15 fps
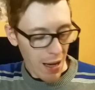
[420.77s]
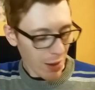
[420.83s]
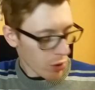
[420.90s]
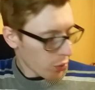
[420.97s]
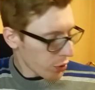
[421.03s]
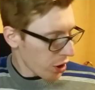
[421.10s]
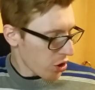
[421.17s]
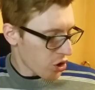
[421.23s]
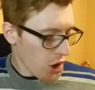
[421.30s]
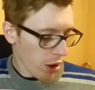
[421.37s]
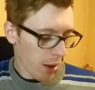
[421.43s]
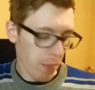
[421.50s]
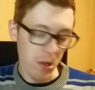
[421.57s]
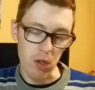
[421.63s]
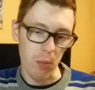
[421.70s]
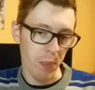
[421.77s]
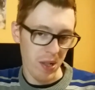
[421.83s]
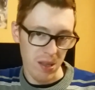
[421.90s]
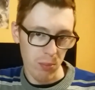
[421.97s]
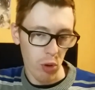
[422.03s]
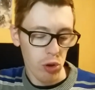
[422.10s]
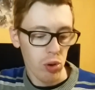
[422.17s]
alcuni giochi, adesso
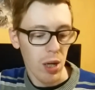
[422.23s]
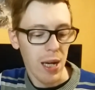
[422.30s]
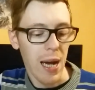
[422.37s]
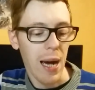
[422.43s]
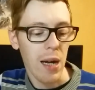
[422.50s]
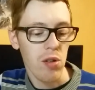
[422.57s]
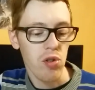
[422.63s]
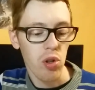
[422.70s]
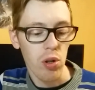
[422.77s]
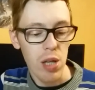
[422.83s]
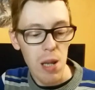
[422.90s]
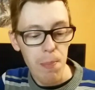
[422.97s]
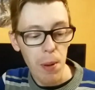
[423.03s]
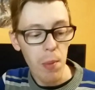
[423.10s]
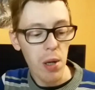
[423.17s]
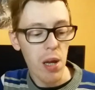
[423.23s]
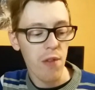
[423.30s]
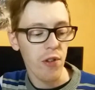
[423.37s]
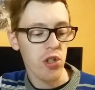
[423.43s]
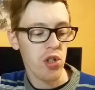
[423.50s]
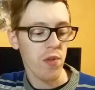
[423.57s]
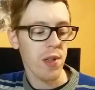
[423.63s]
presi molto a caso. Il primo che vi
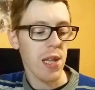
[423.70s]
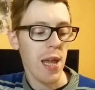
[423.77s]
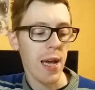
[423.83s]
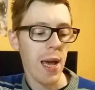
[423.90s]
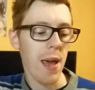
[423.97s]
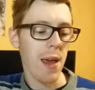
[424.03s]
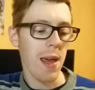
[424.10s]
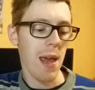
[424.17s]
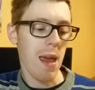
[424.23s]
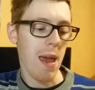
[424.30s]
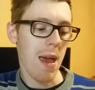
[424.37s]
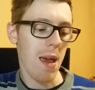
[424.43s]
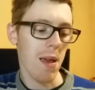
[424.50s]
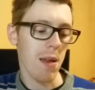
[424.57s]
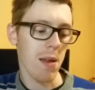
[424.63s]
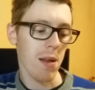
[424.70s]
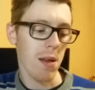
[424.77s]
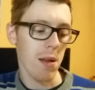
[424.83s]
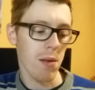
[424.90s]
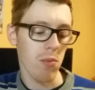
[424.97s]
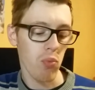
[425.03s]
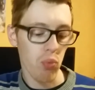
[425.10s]
faccio vedere è
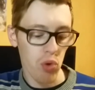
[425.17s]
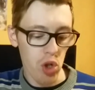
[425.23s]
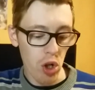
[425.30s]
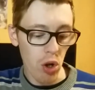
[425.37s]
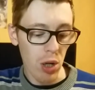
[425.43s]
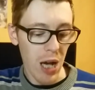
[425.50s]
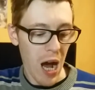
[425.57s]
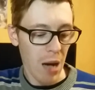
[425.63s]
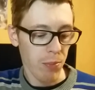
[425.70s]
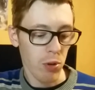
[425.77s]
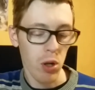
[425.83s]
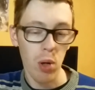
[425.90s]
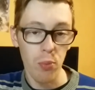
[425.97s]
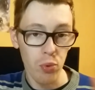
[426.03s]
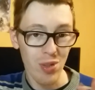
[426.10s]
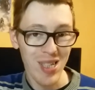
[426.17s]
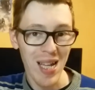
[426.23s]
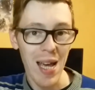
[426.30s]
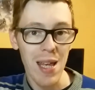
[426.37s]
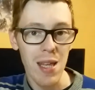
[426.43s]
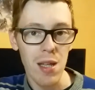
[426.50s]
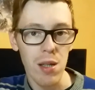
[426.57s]
eh, un gioco Capcom, un
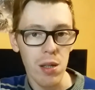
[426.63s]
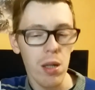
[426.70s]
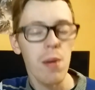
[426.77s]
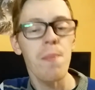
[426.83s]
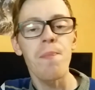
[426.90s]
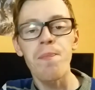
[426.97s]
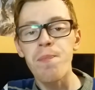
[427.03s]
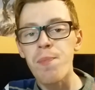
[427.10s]
tie-in,